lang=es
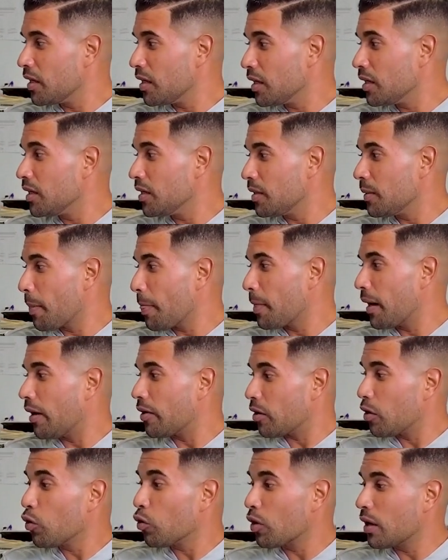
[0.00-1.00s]
Y
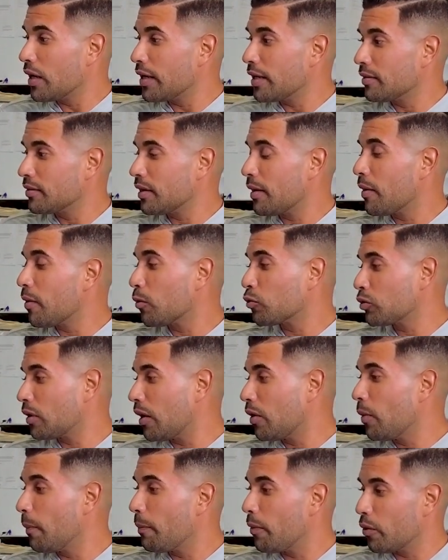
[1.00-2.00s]
ahora los clientes han
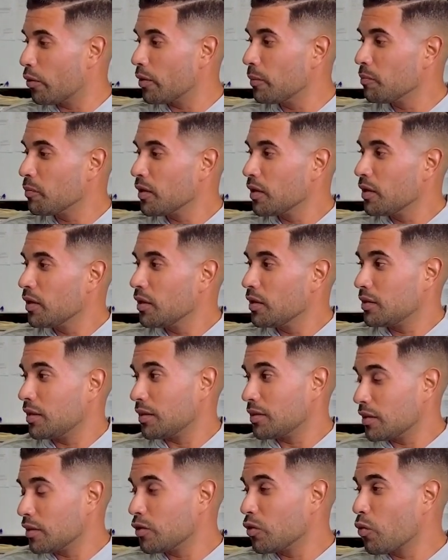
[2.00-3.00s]
optado por, ya
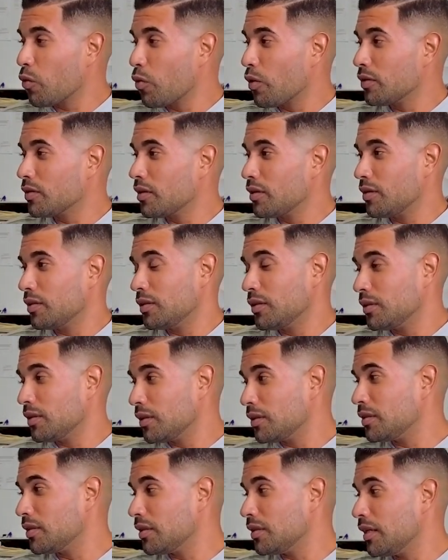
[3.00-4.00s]
se dieron cuenta, es
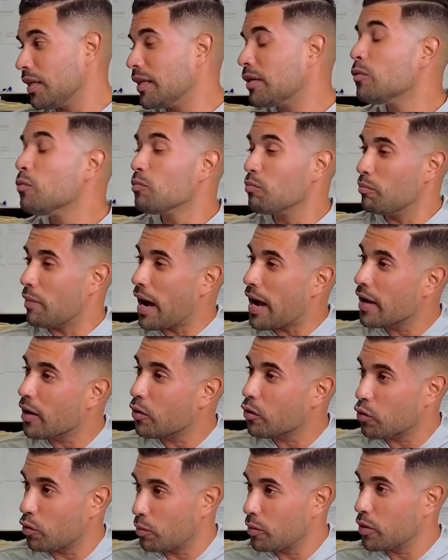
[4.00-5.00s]
decir, es más
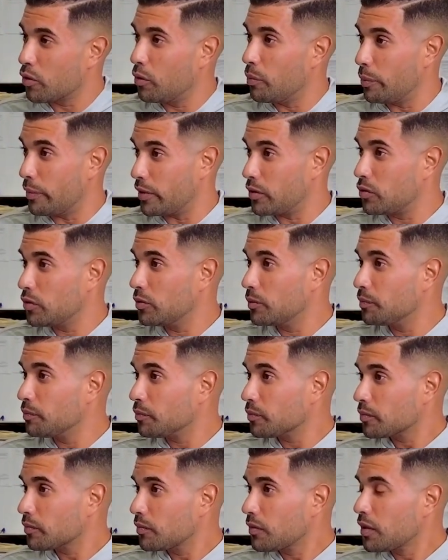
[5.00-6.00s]
económico el precio
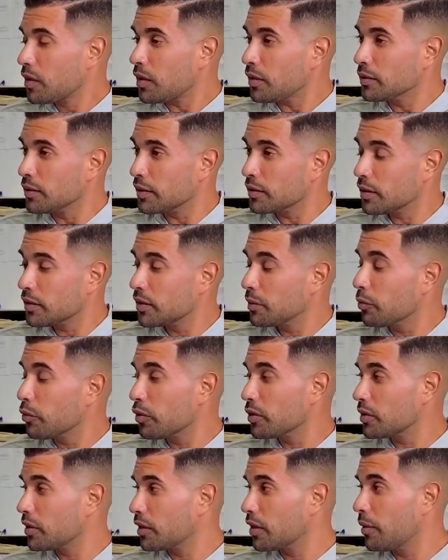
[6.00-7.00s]
de ese tipo
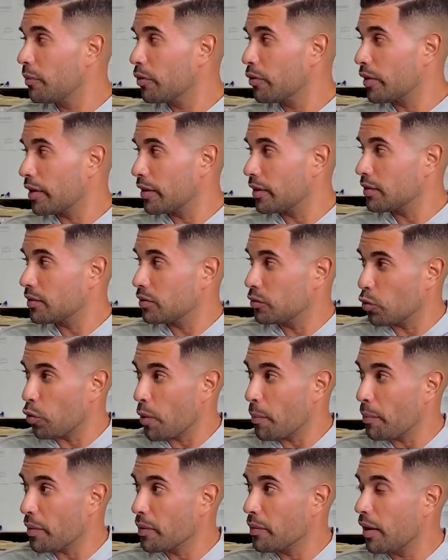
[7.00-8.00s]
de cerca porque no
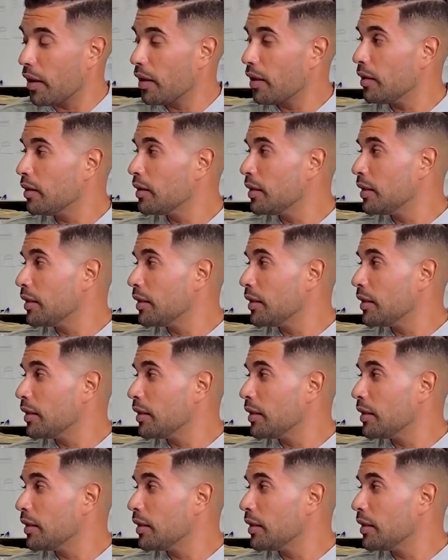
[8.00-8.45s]
es privada